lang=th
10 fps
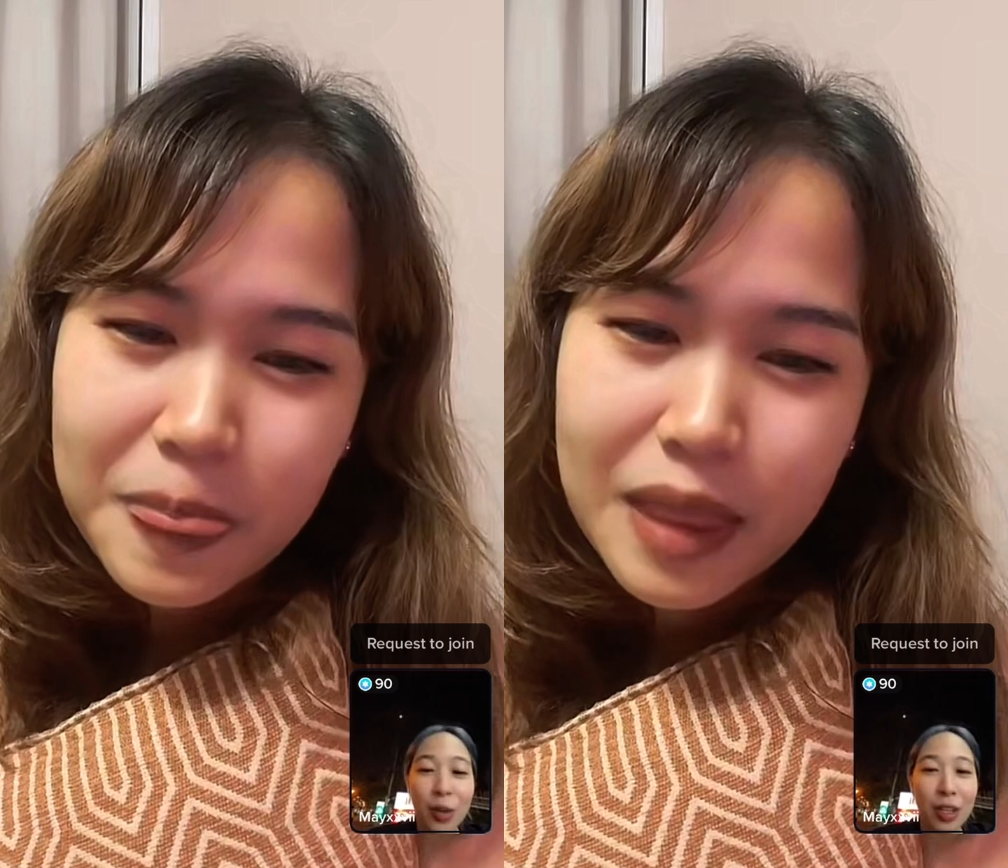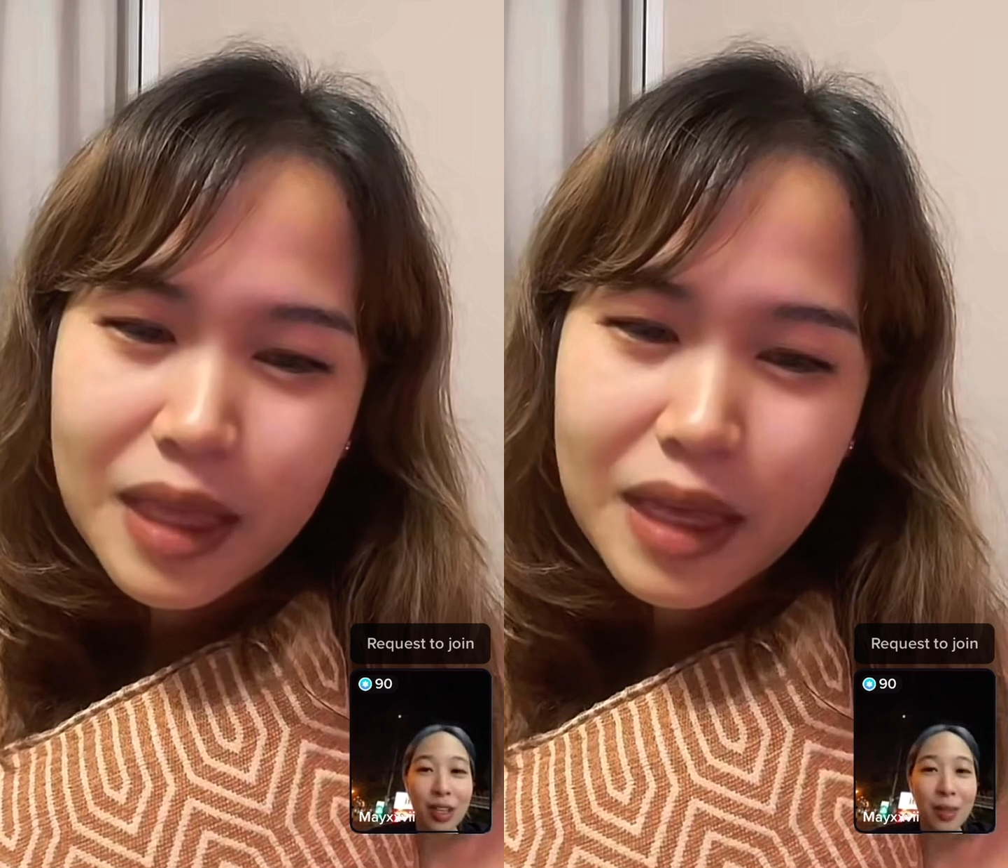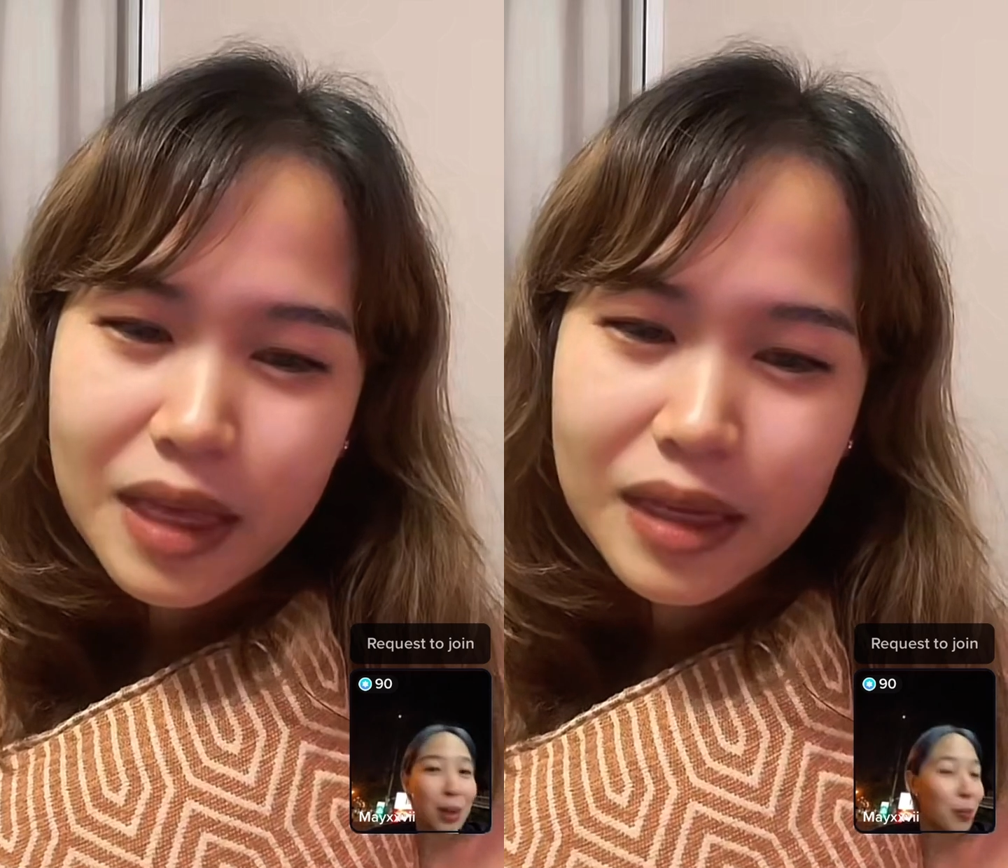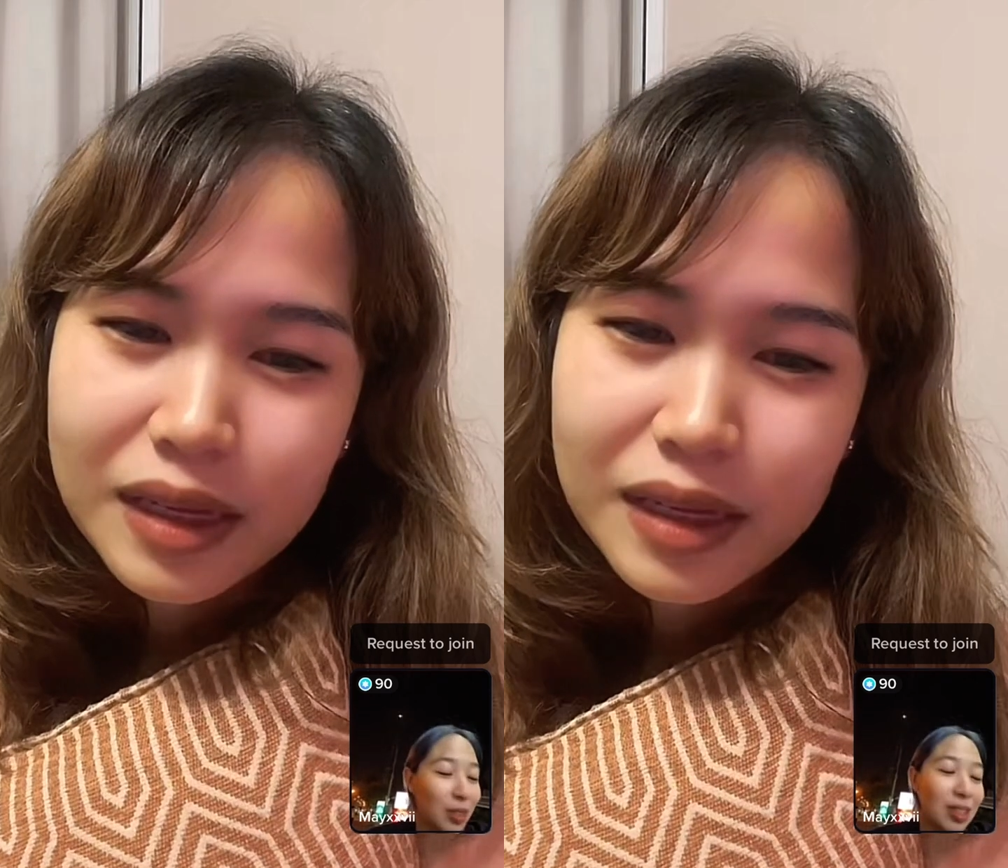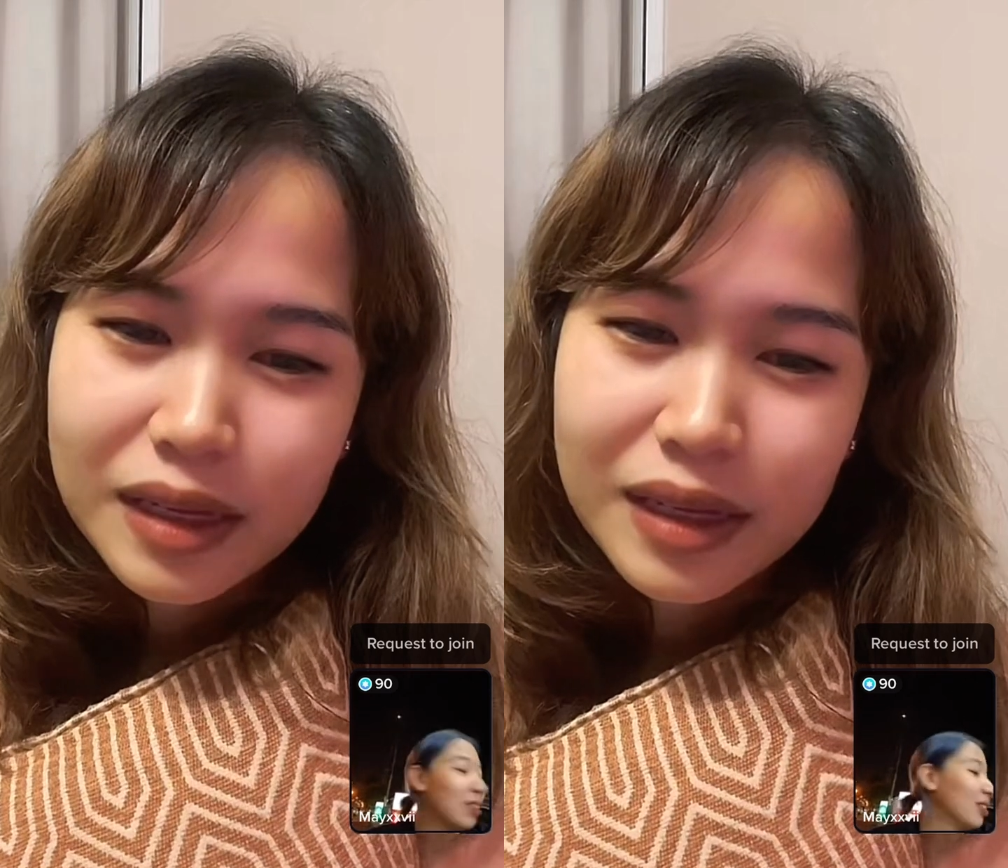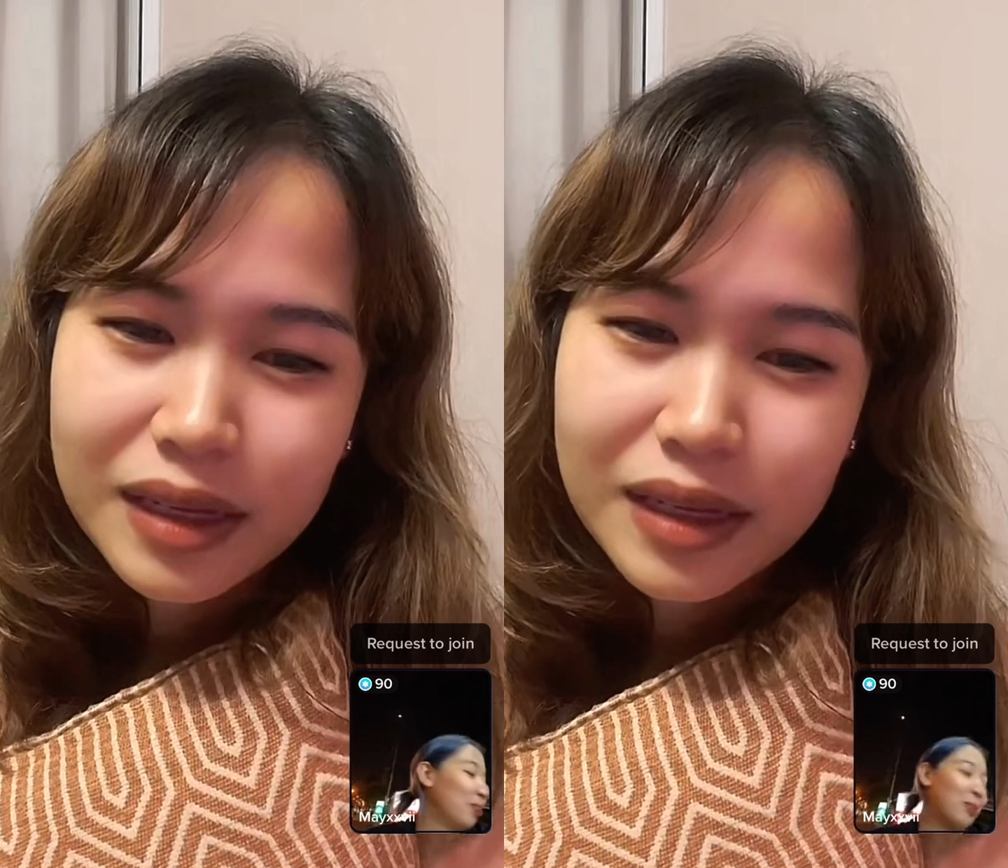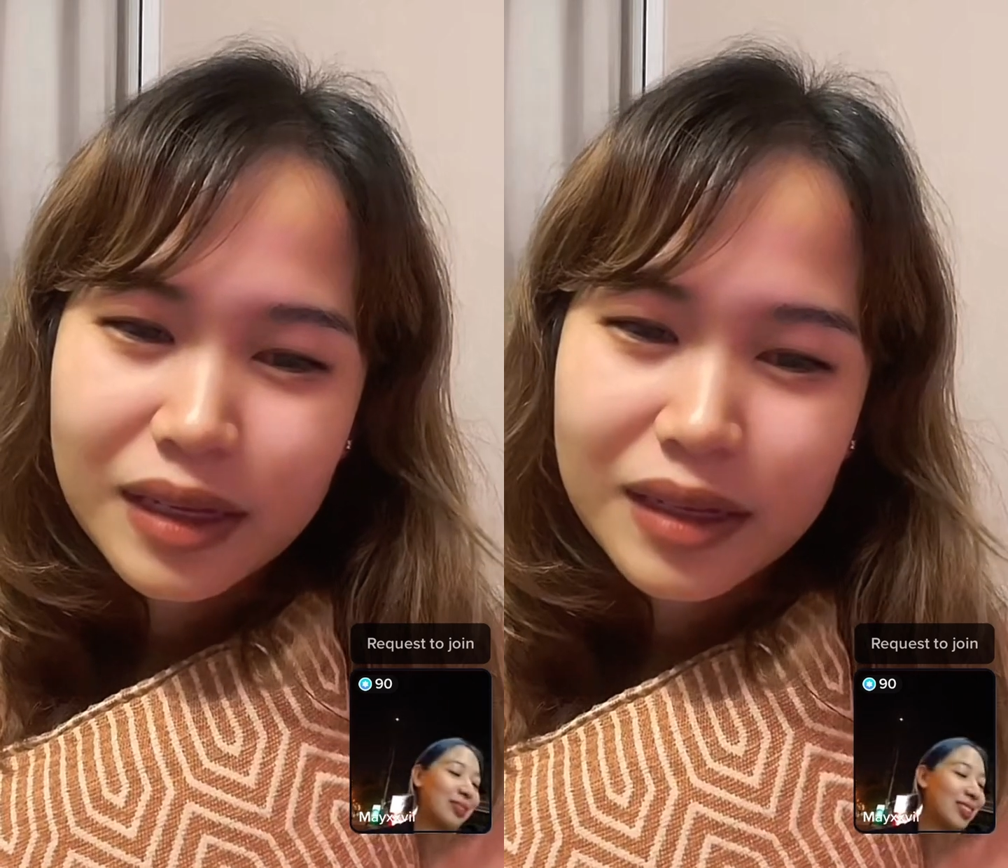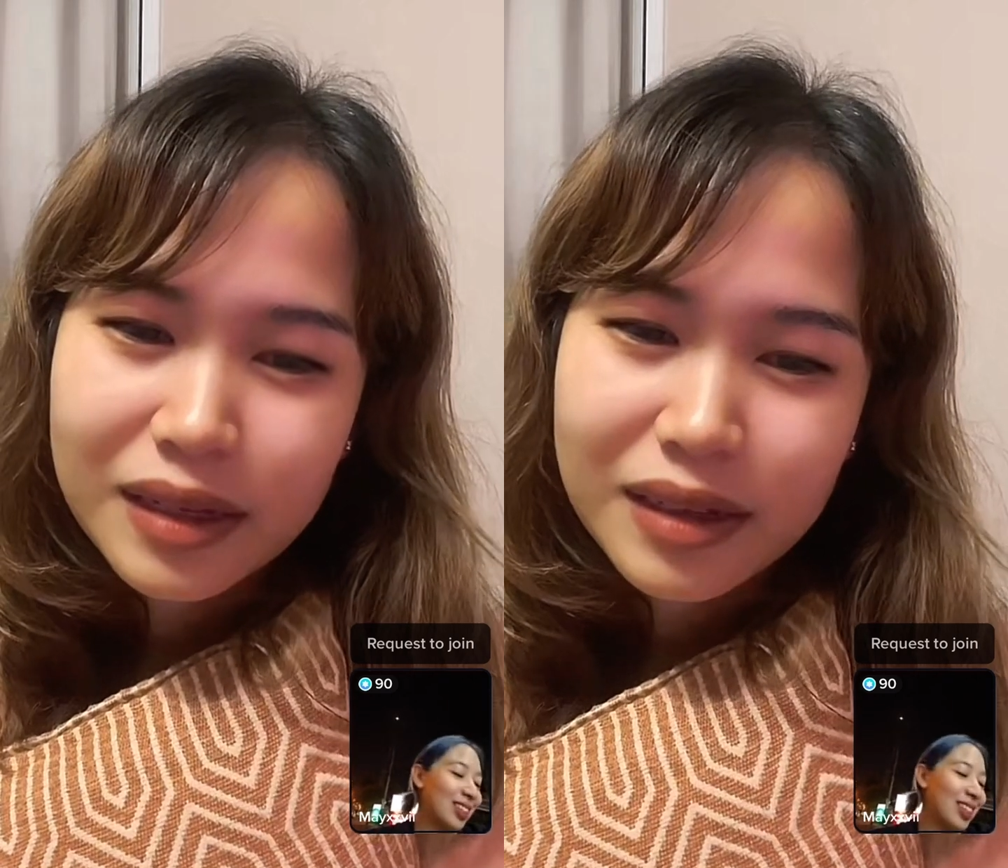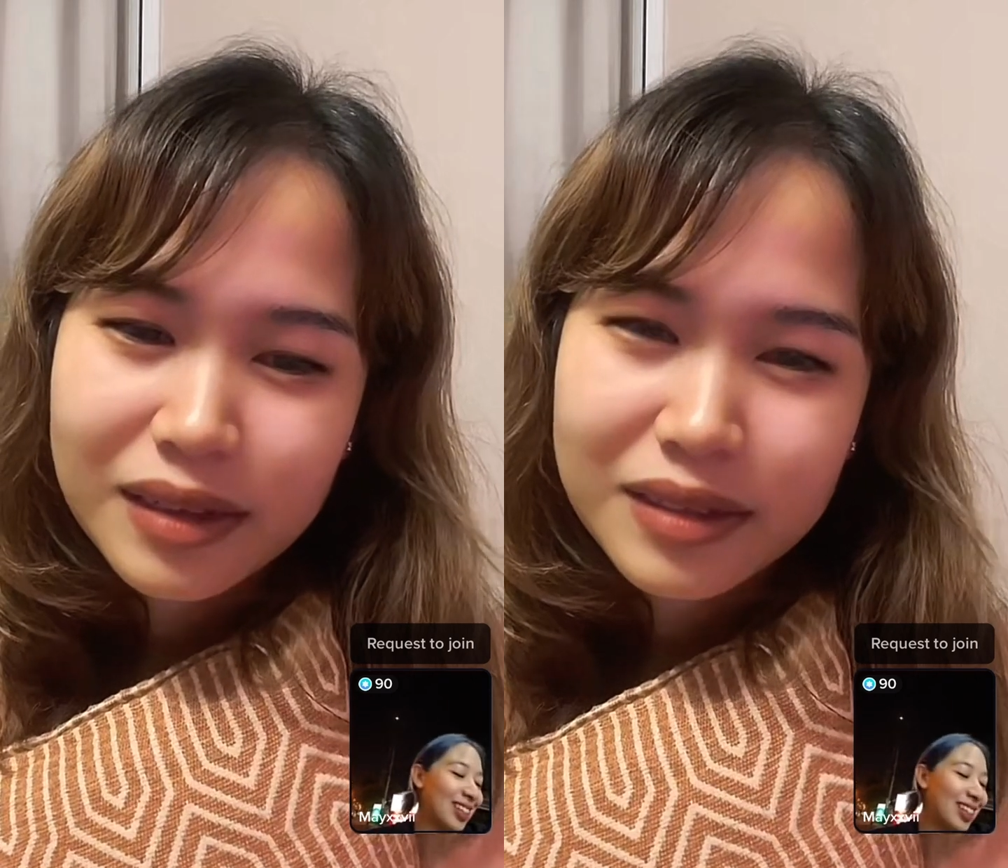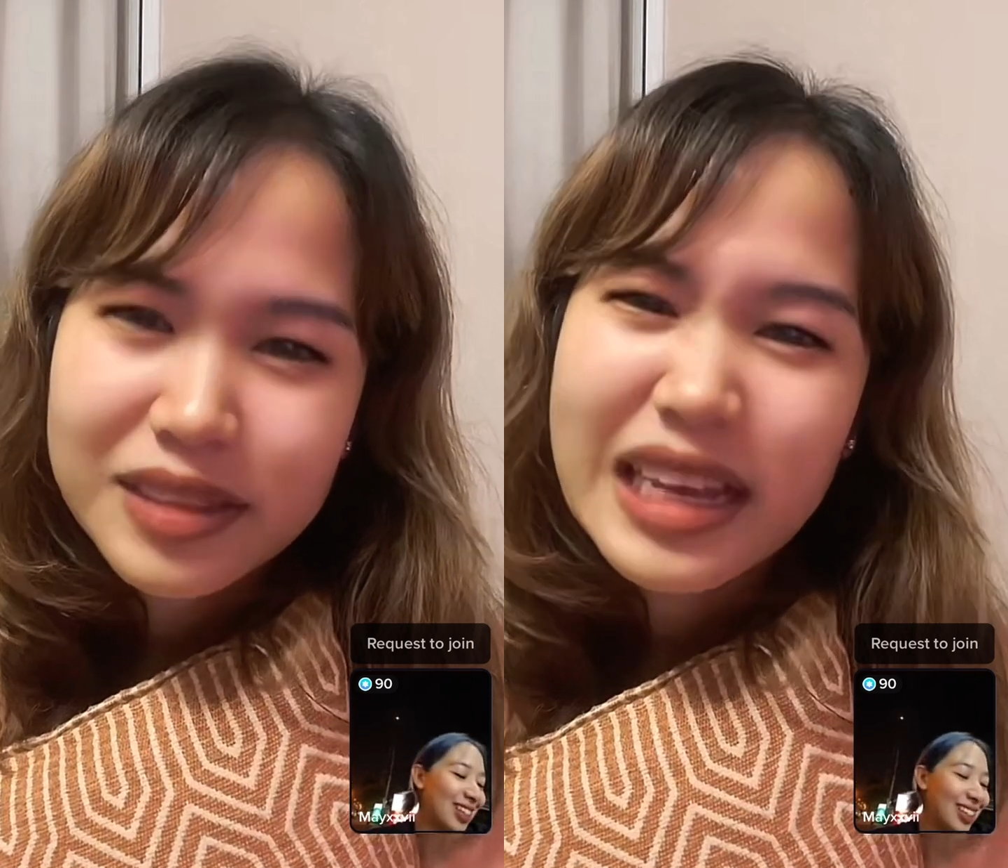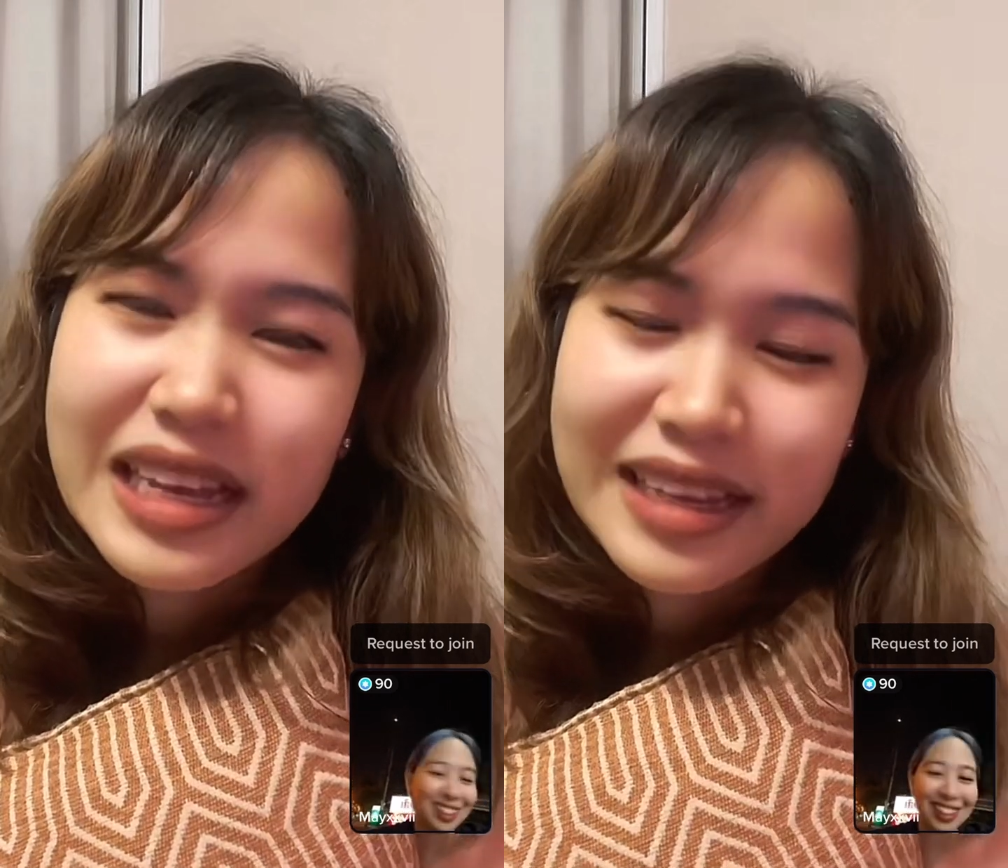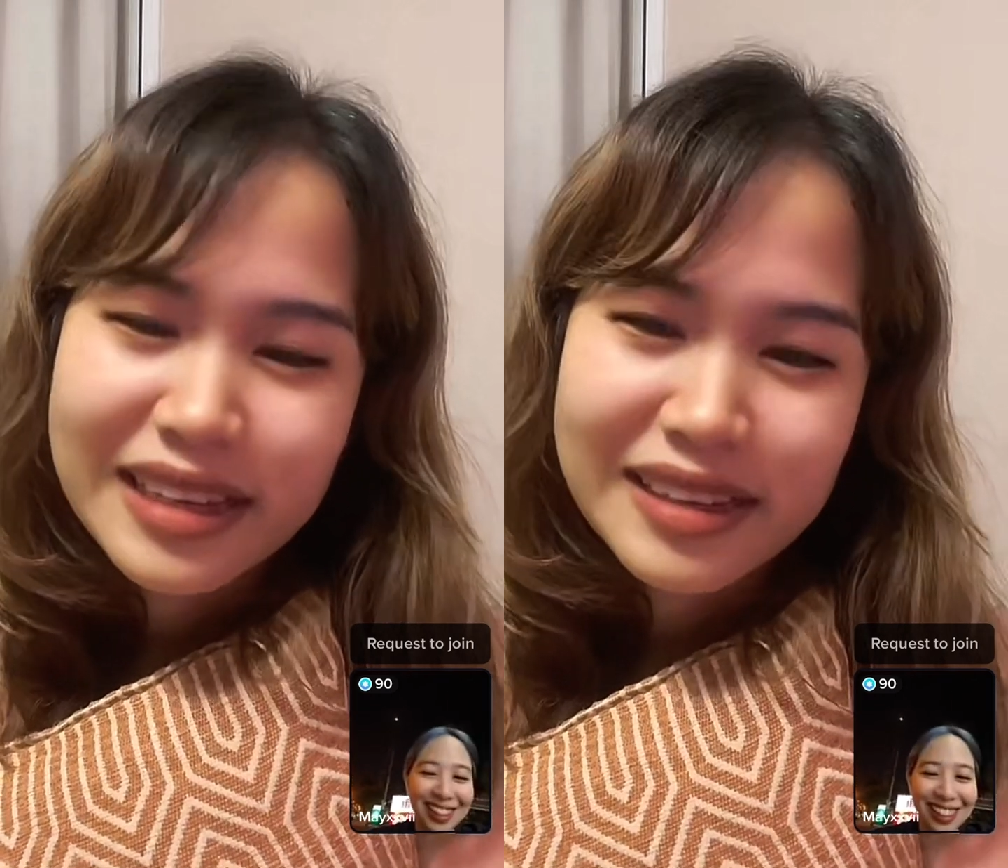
ดก็คือไปหมดเลย ใช่